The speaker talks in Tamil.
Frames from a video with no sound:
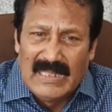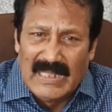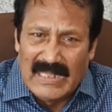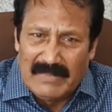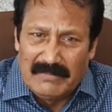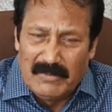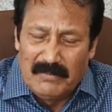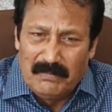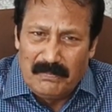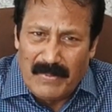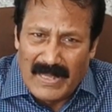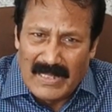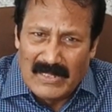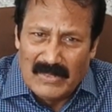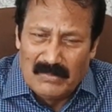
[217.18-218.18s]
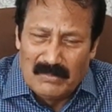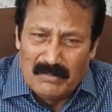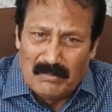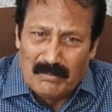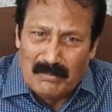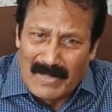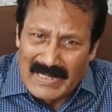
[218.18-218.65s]
இரவும் பகலும்
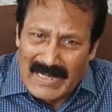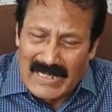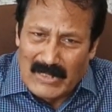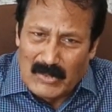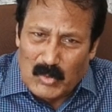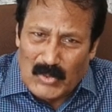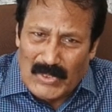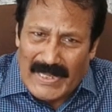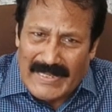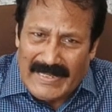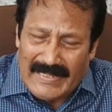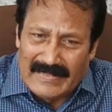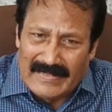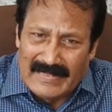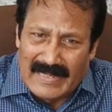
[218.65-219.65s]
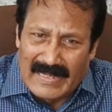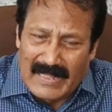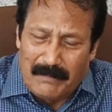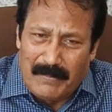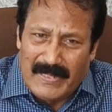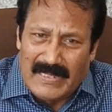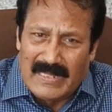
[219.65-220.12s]
மணல் கொள்ளை
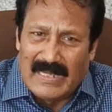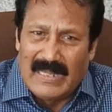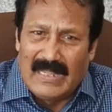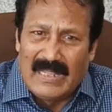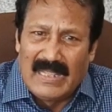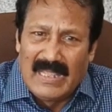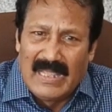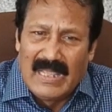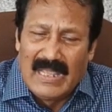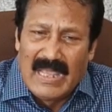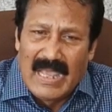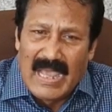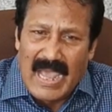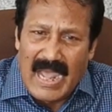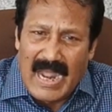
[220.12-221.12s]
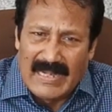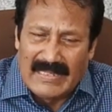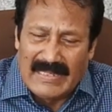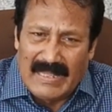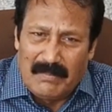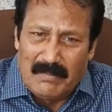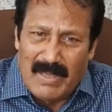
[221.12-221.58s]
நடைபெற்று
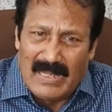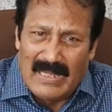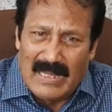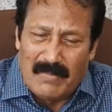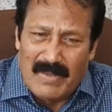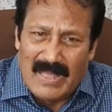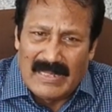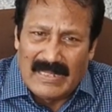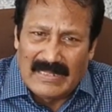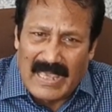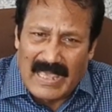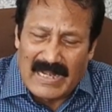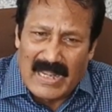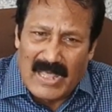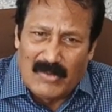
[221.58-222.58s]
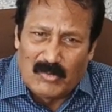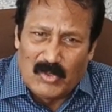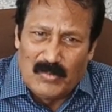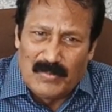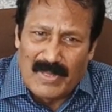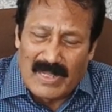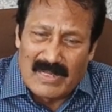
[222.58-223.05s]
அண்டை மாநிலமான
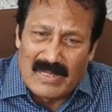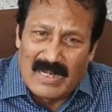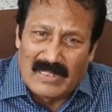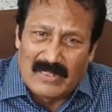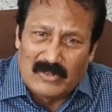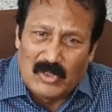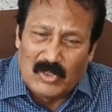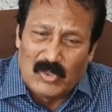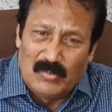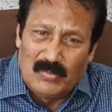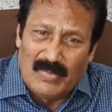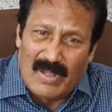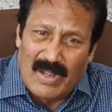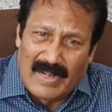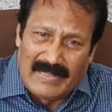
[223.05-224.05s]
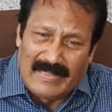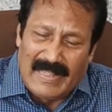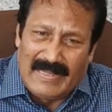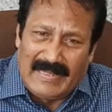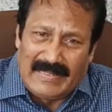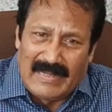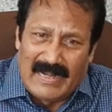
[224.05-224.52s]
கேரளாவுக்கும் கர்நாடகத்திற்கும்
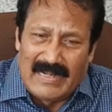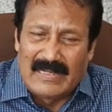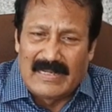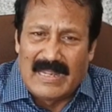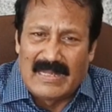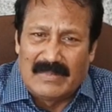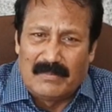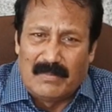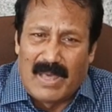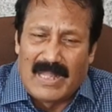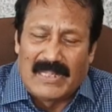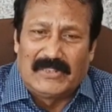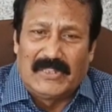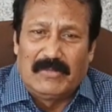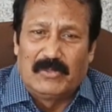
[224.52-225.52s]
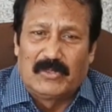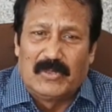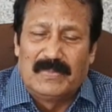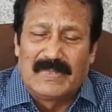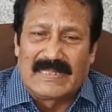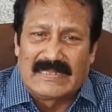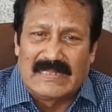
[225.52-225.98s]
அண்டை நாடுகளான
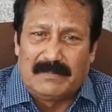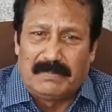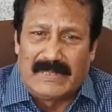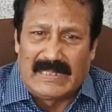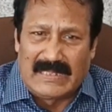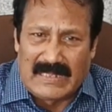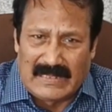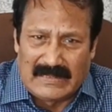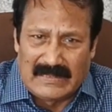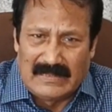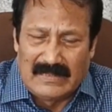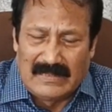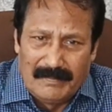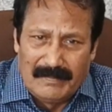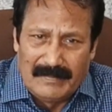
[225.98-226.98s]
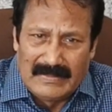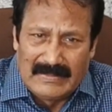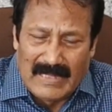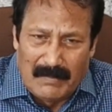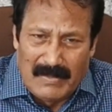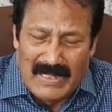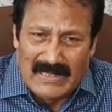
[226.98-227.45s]
மாலத்தீவுக்கும் கடத்தப்படுகிறது
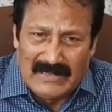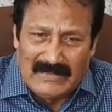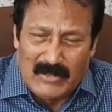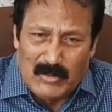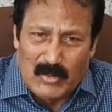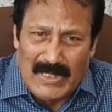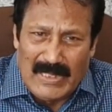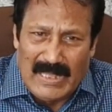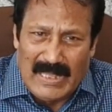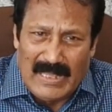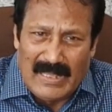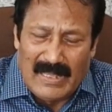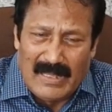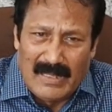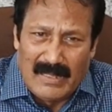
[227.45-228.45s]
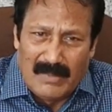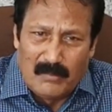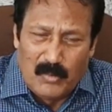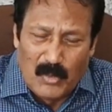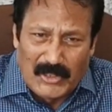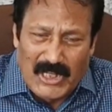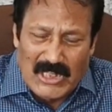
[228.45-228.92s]
தமிழகத்தினுடைய
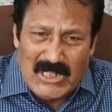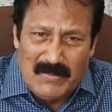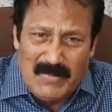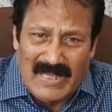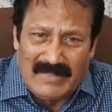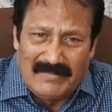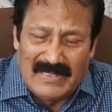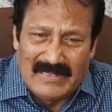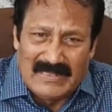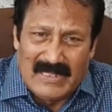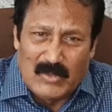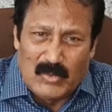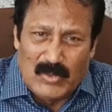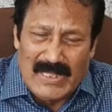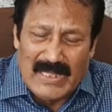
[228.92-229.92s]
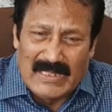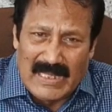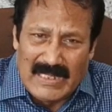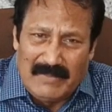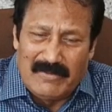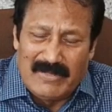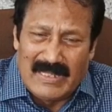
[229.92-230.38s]
பொக்கிசமாக விளங்கக்கூடிய
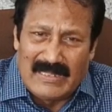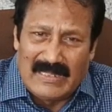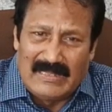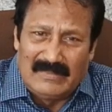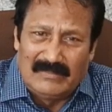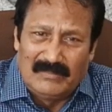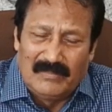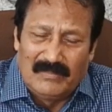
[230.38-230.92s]
கனிவளங்கள்